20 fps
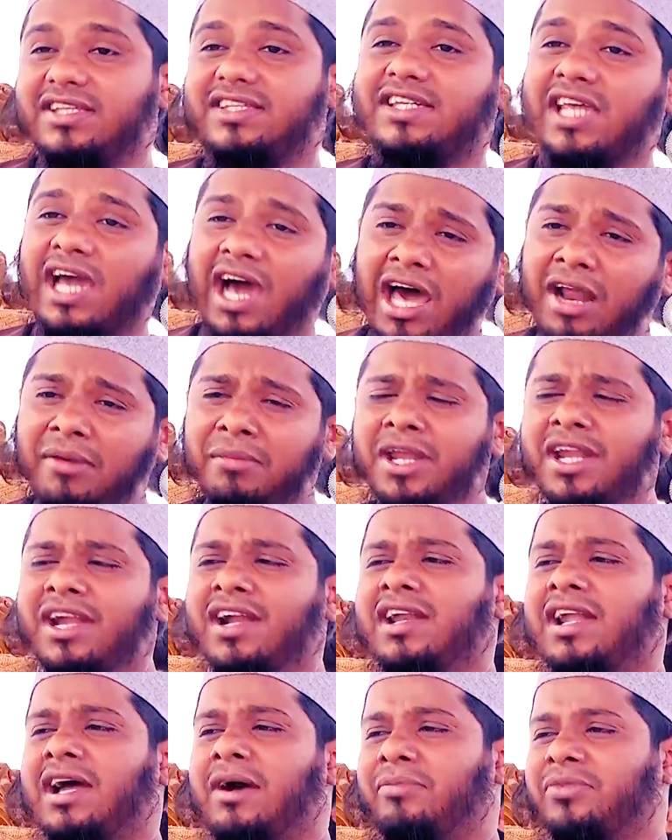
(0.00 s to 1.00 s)

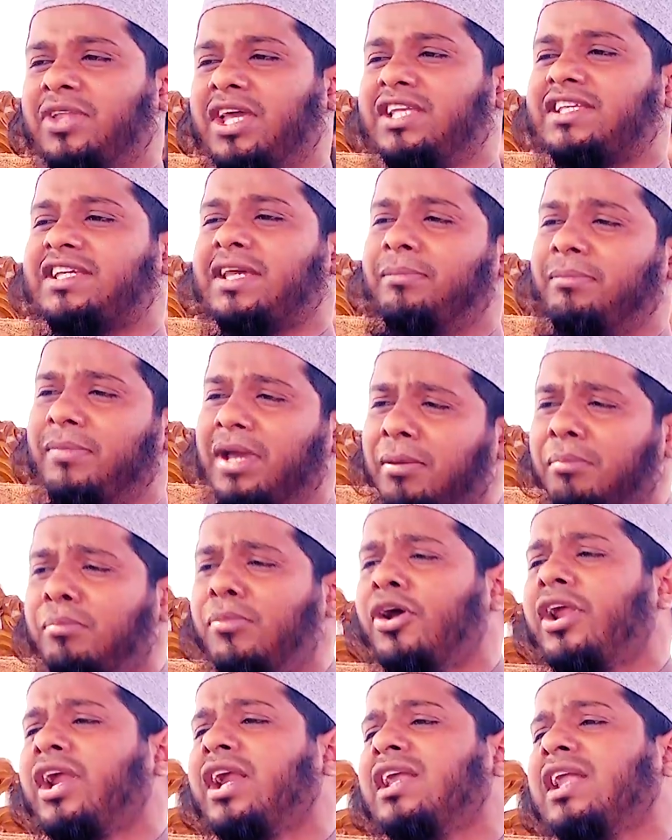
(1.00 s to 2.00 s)
চেয়ারম্যানের নাম দিয়েছে
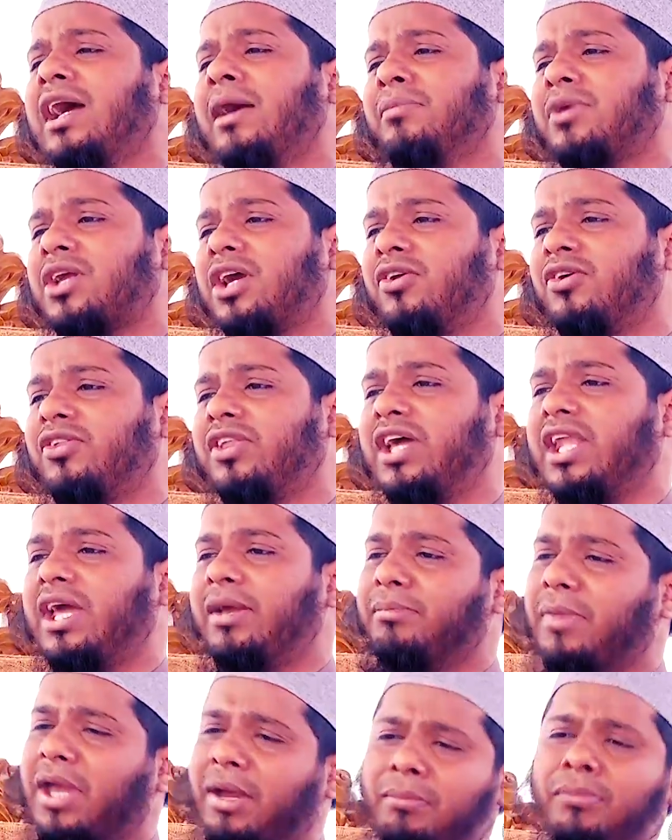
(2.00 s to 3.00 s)
মেম্বরের নাম কেন দেয়
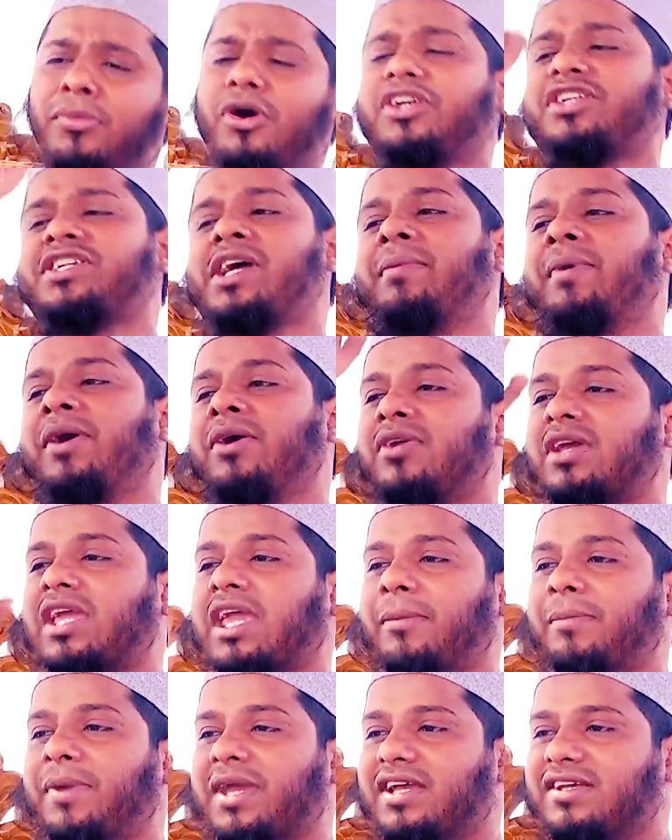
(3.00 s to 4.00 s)
নাই মেম্বর সাহেব
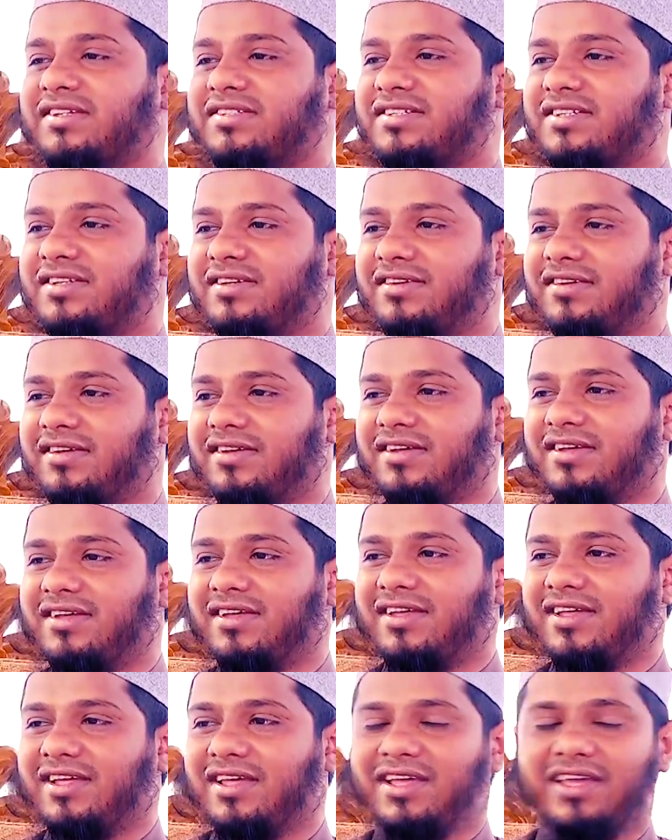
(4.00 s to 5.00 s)
খেপে গেছে
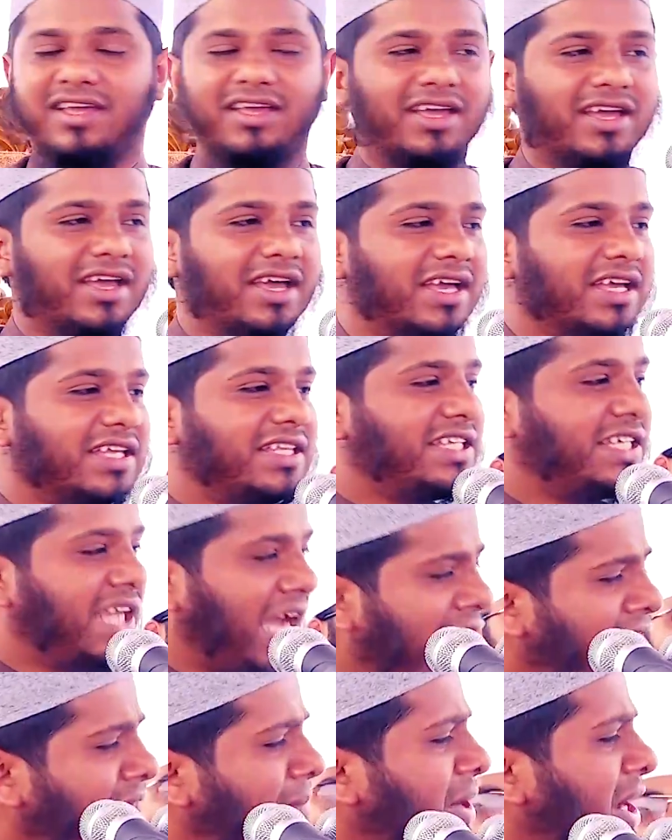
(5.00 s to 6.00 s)

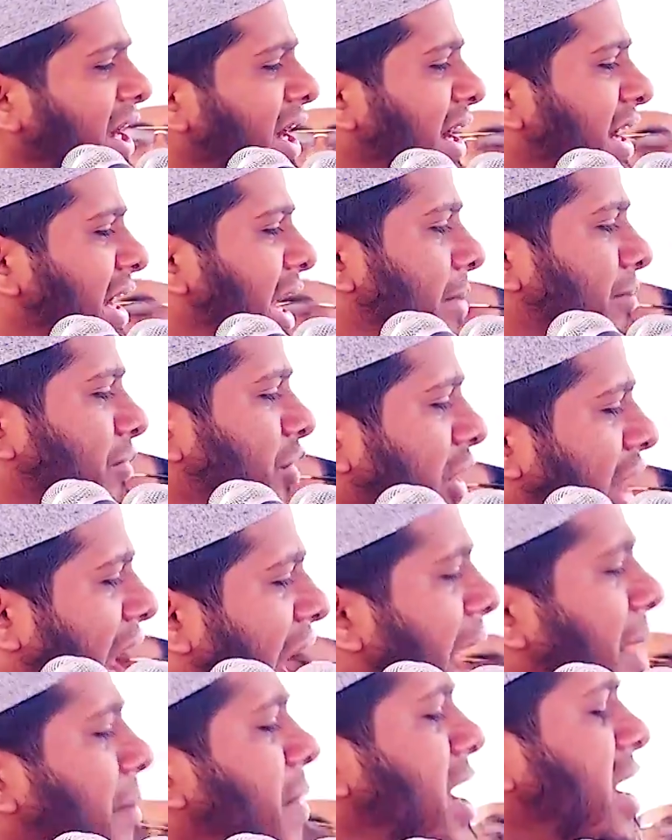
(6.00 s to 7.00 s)
চেয়ারম্যানের নাম দিল
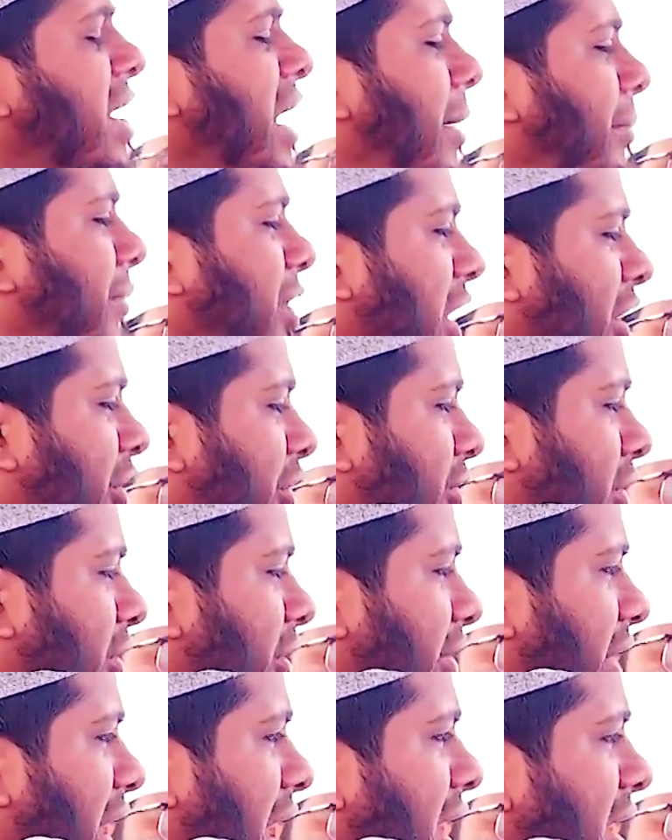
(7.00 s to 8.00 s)
আমার নাম কেন দিল
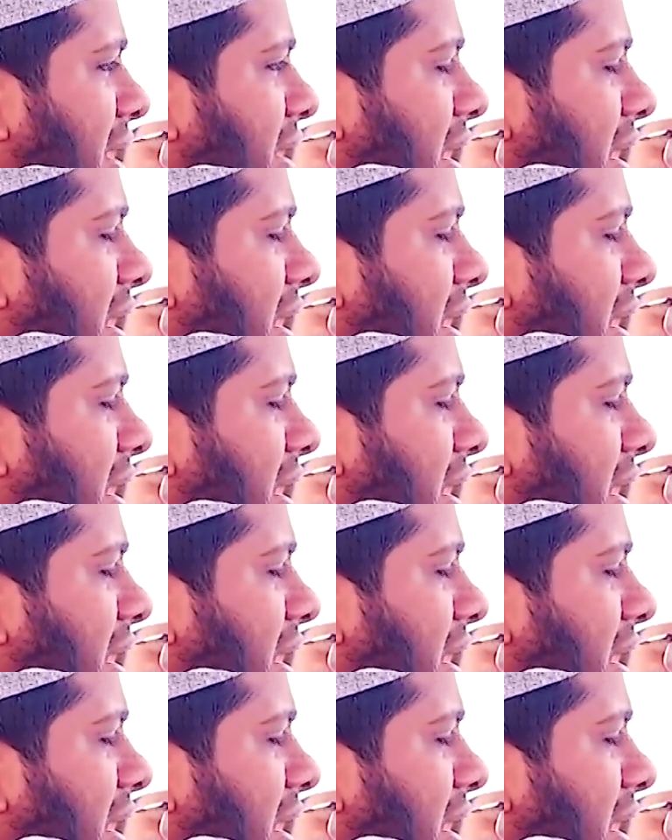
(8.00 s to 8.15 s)
না